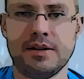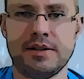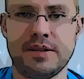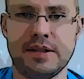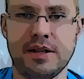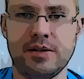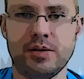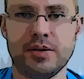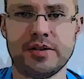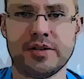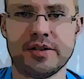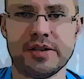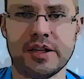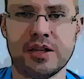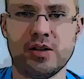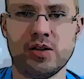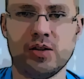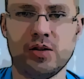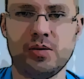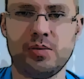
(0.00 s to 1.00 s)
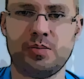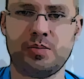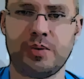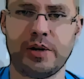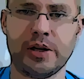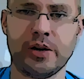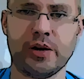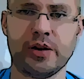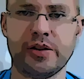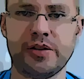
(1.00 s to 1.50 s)
Servus und Hallo
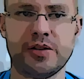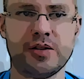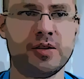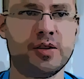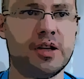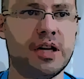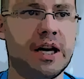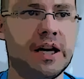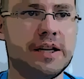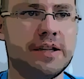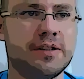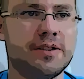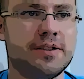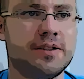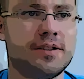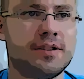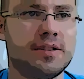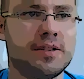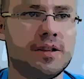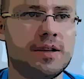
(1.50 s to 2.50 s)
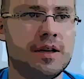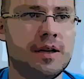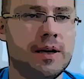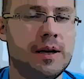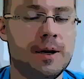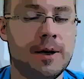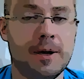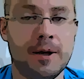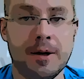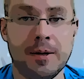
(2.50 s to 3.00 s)
bei Rank 01.
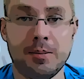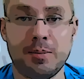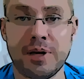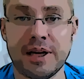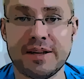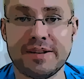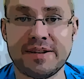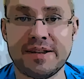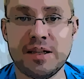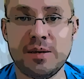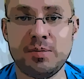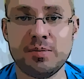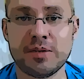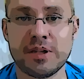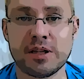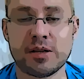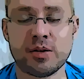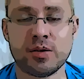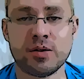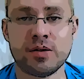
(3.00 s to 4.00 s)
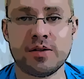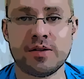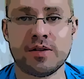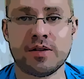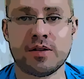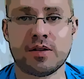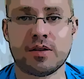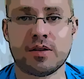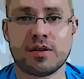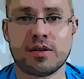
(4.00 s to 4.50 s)
Platz 7 der, großen,
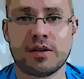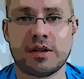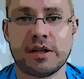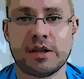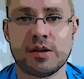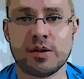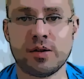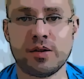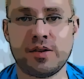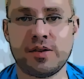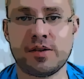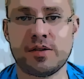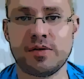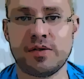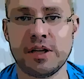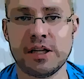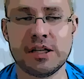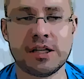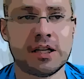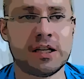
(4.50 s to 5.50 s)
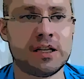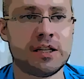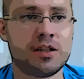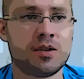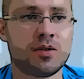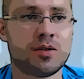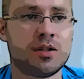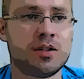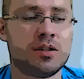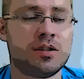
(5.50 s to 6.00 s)
der größten
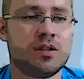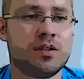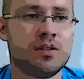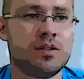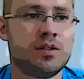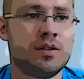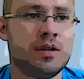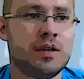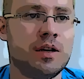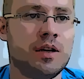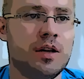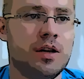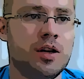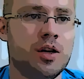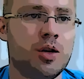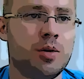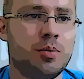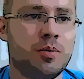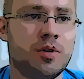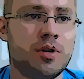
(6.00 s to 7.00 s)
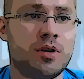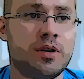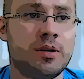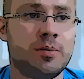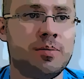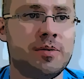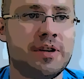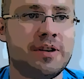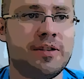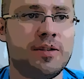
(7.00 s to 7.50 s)
Weltreligionen
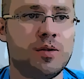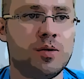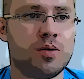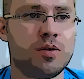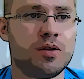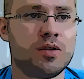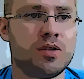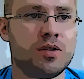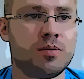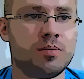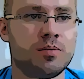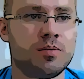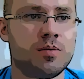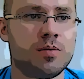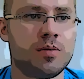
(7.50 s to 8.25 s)
übernimmt das Judentum.